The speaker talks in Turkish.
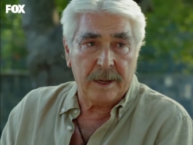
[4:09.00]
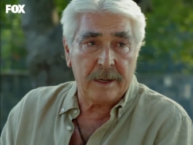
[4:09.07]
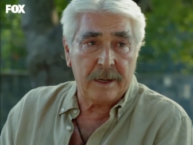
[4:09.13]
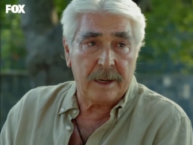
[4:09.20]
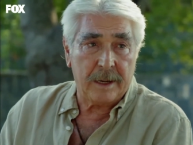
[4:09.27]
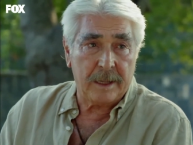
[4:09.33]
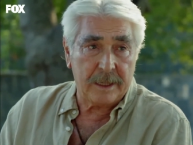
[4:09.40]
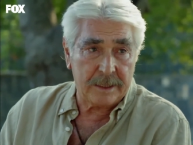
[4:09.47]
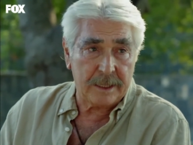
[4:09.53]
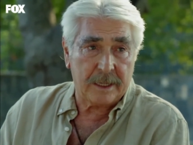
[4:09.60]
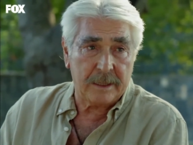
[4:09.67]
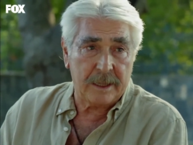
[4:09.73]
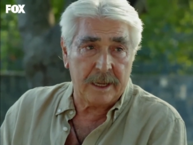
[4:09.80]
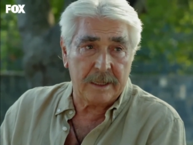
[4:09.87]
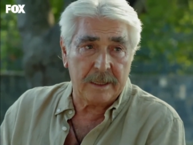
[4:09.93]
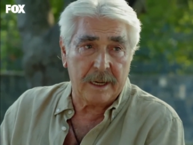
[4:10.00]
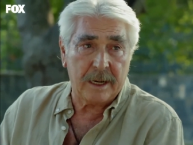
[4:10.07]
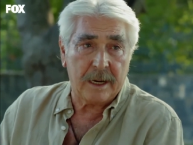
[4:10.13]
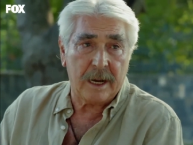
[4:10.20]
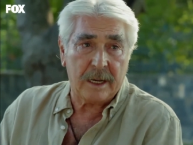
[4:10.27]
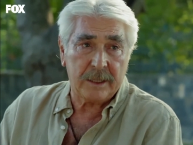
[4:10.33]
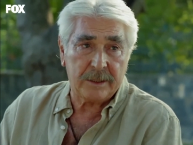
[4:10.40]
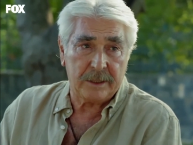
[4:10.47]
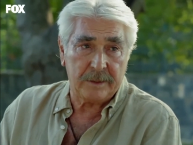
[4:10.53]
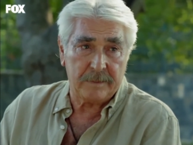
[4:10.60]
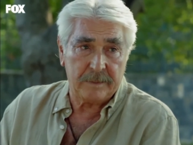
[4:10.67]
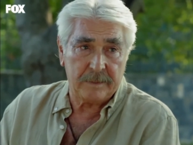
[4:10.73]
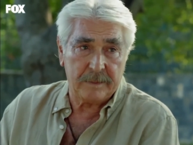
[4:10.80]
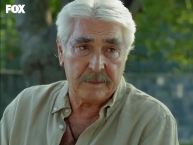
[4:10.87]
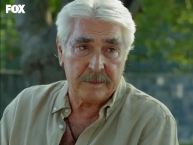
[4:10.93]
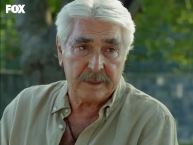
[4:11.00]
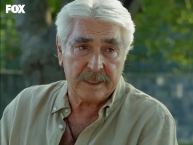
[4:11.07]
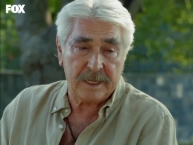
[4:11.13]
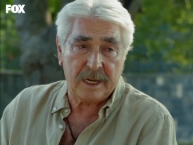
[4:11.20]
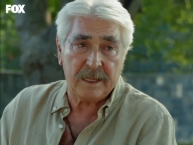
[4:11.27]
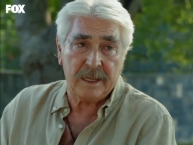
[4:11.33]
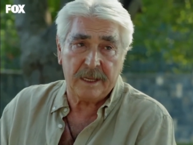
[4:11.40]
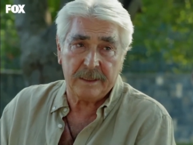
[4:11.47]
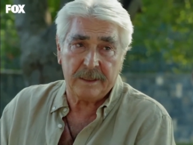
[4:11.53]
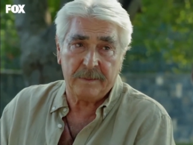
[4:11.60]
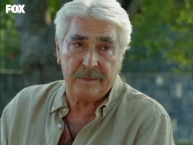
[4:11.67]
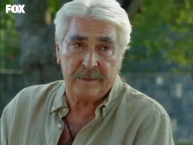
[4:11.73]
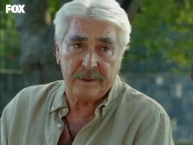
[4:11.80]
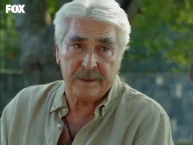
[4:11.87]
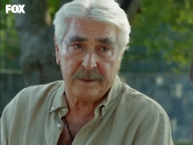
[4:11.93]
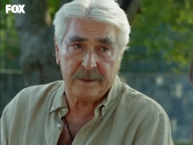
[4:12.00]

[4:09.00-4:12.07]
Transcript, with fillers: Ben alacaklardan kaçtım, saklandım.